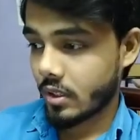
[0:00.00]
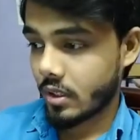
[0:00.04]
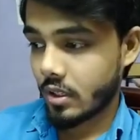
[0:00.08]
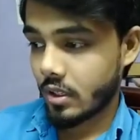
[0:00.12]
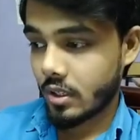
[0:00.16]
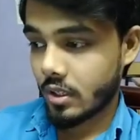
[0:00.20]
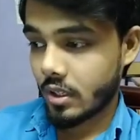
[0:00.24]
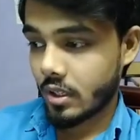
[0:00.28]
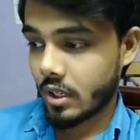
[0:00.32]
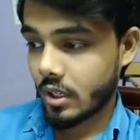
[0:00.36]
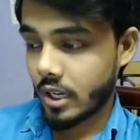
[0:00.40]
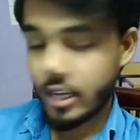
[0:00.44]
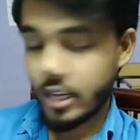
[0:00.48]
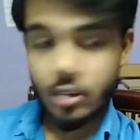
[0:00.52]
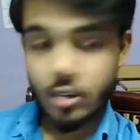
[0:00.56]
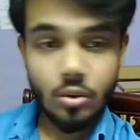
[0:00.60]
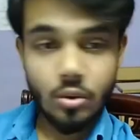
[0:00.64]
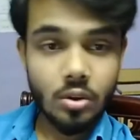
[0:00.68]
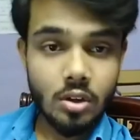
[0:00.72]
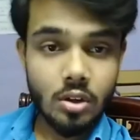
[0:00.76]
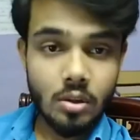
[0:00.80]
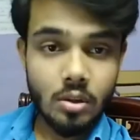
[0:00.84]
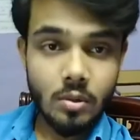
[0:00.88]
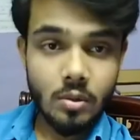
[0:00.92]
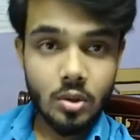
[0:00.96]
आई डोंट नो
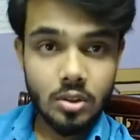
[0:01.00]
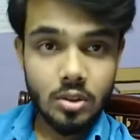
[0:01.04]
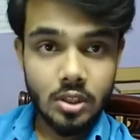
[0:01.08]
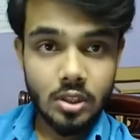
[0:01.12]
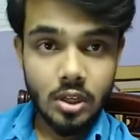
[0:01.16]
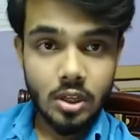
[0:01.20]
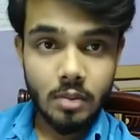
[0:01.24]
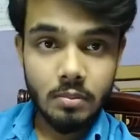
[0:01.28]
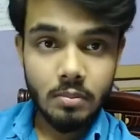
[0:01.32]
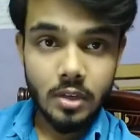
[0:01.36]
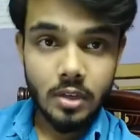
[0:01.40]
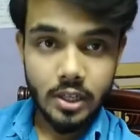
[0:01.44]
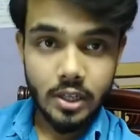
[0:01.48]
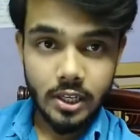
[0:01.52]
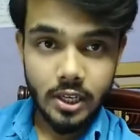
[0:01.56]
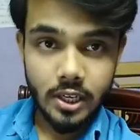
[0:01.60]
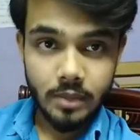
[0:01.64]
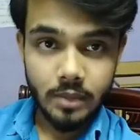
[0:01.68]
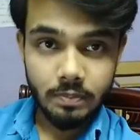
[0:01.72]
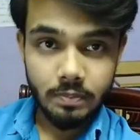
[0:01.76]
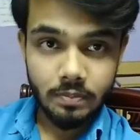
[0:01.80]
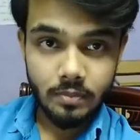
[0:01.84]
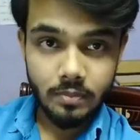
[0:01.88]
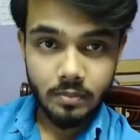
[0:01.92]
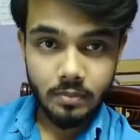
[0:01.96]
अबाउट द नंबर गेम
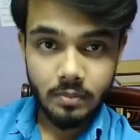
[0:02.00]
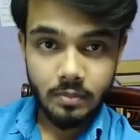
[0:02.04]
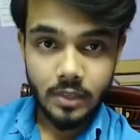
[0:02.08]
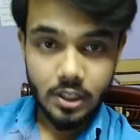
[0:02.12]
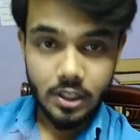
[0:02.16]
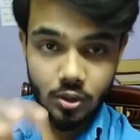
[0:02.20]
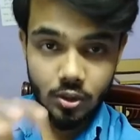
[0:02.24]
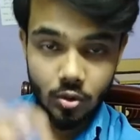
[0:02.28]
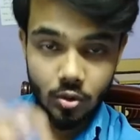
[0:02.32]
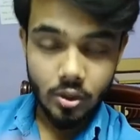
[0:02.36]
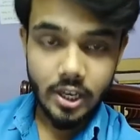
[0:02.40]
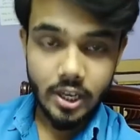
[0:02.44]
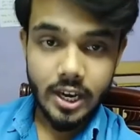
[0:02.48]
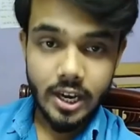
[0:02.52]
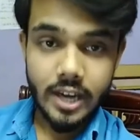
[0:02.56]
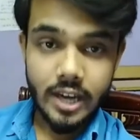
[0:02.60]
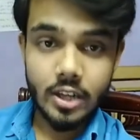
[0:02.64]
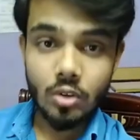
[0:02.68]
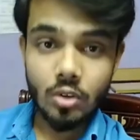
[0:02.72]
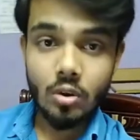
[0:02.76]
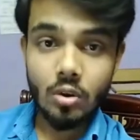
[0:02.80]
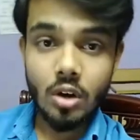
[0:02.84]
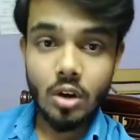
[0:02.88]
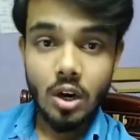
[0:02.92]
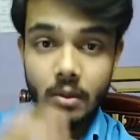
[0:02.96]
बट टुडे आई नो
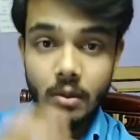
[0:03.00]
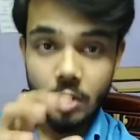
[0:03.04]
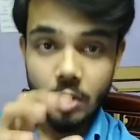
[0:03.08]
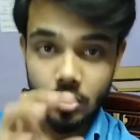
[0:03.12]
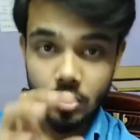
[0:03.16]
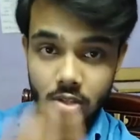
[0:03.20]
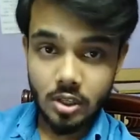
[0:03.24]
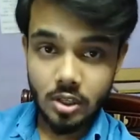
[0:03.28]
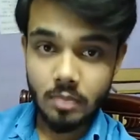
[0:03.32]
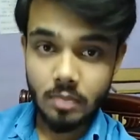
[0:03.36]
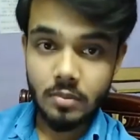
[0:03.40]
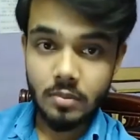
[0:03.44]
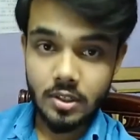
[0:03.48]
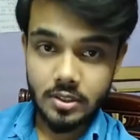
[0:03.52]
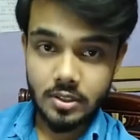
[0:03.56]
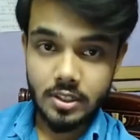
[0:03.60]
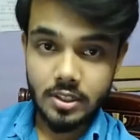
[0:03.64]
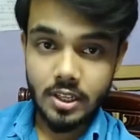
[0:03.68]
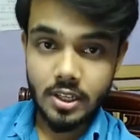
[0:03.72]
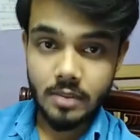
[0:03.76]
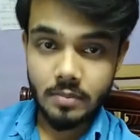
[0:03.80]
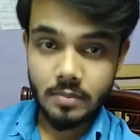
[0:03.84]
अबाउट द नंबर्स गेम